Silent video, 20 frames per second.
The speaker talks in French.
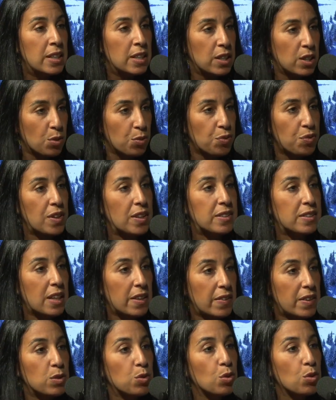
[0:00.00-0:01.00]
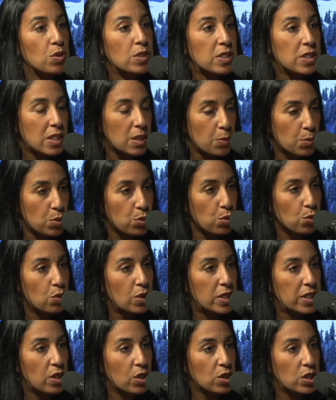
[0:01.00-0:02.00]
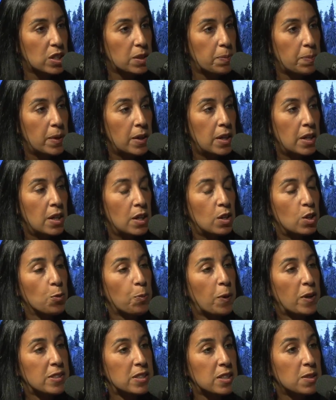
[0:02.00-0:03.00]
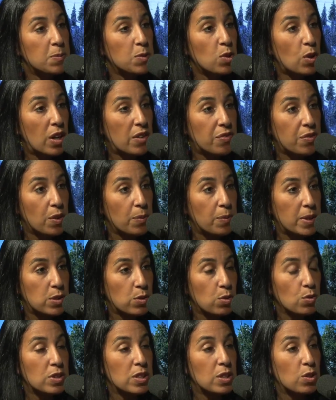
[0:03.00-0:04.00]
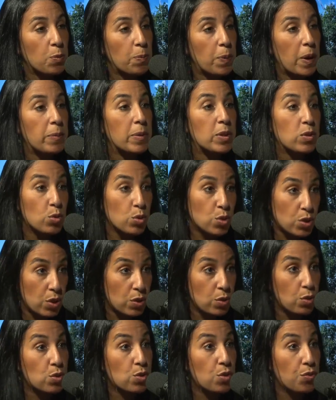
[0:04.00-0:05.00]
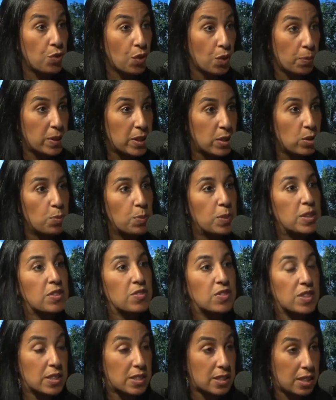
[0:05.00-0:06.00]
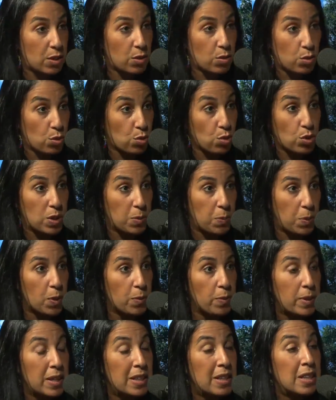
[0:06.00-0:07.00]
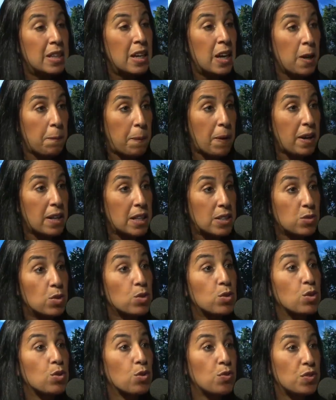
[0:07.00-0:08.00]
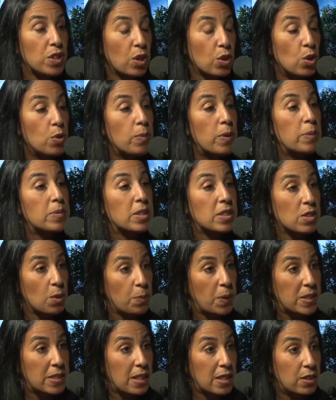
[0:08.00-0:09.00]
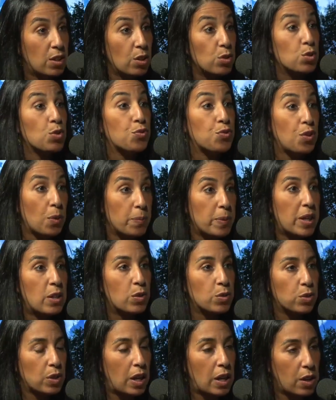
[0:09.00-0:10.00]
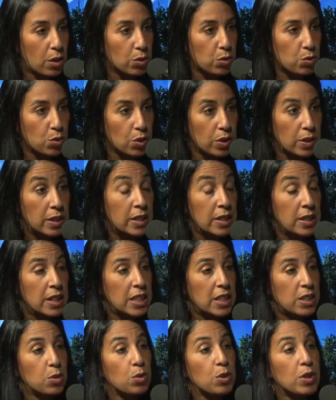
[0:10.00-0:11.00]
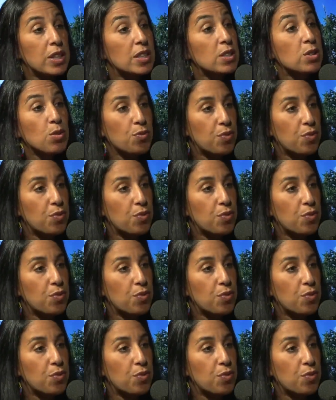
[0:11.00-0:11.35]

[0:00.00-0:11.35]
et on fait un travail de redistribution de leadership. Le principe de la formation, c'est de permettre aux jeunes de se former, de bénéficier de ce, diplôme, et par la suite de devenir eux-mêmes des ambassadeurs, de former à, à leur tour, et de créer ce